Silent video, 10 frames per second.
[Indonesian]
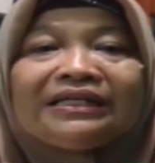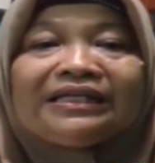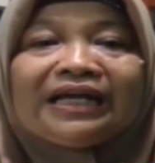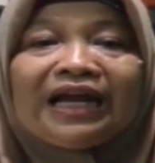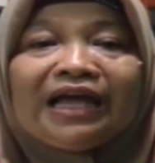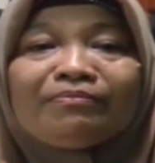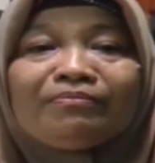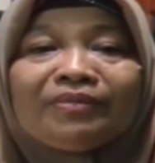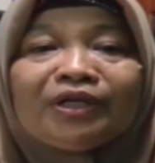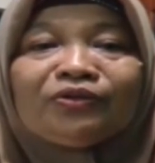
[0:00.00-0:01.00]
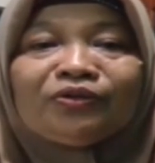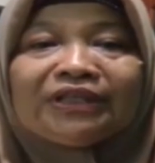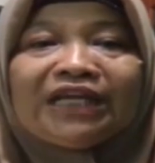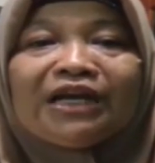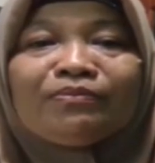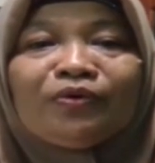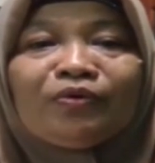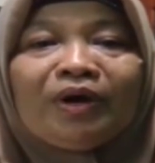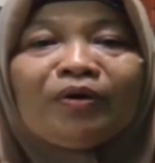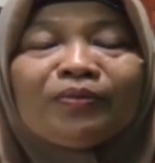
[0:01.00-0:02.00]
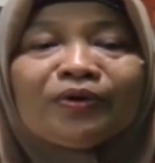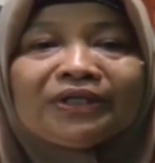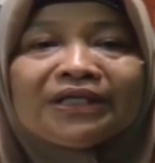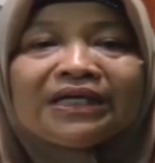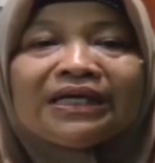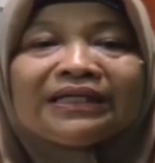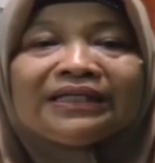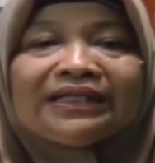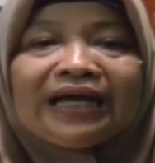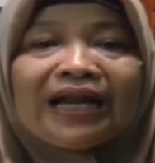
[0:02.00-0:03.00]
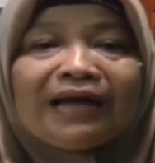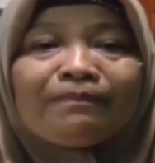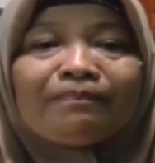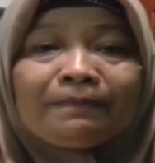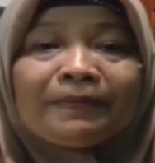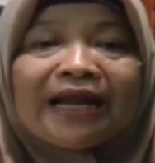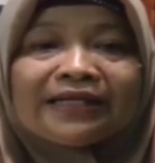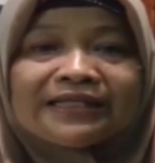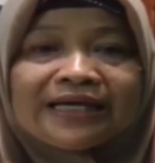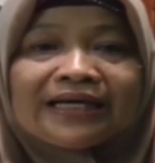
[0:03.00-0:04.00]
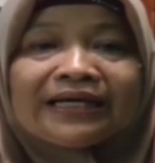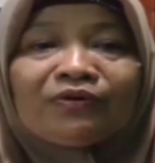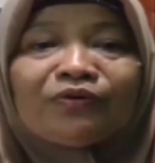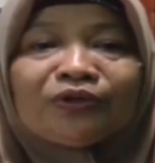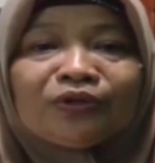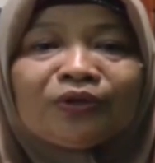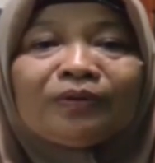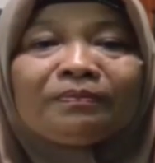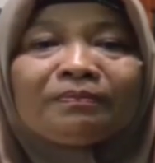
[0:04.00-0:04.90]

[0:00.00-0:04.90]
di dalam menuntut ilmu maupun di dalam belajar untuk